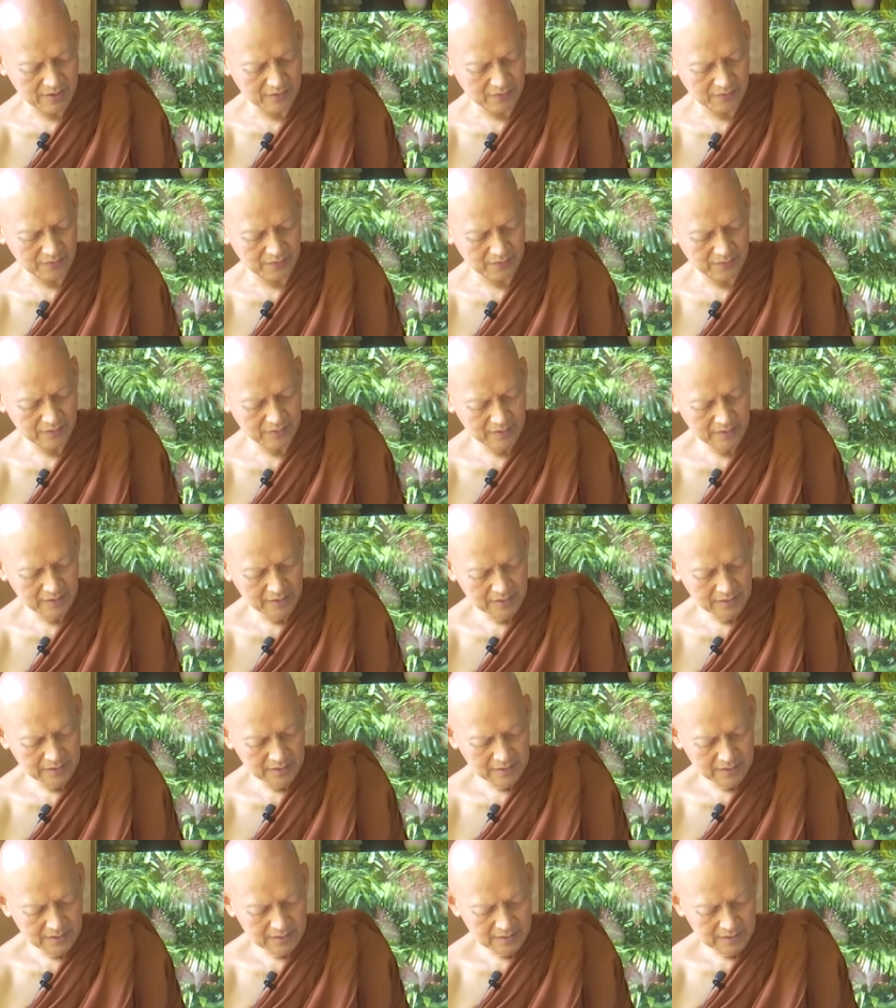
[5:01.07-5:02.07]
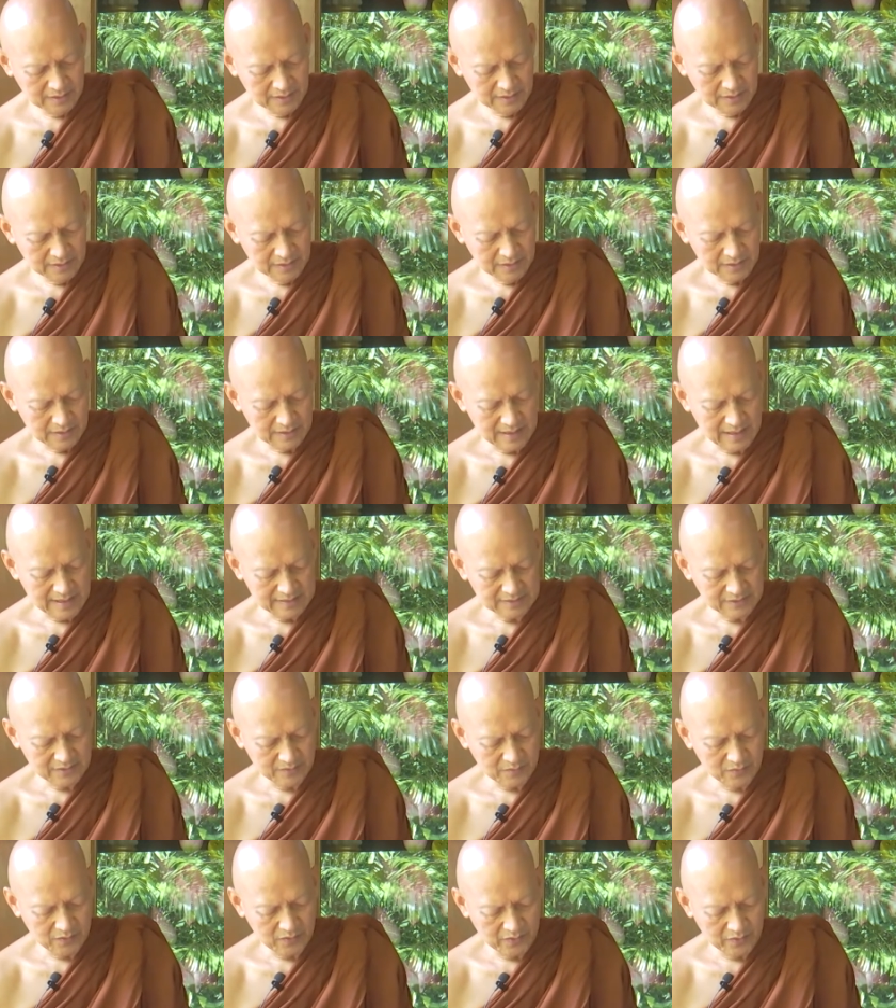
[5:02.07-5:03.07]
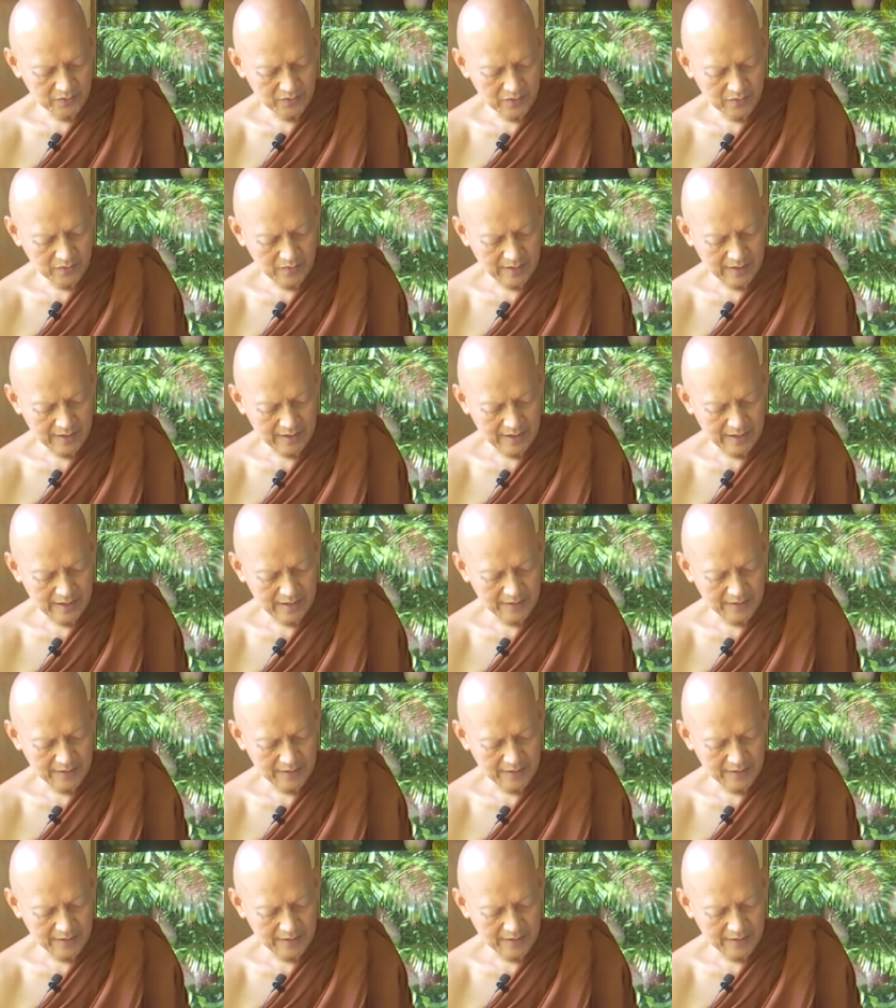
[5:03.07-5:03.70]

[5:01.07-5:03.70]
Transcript: วและสมบูรณ์ด้วยวรรณะ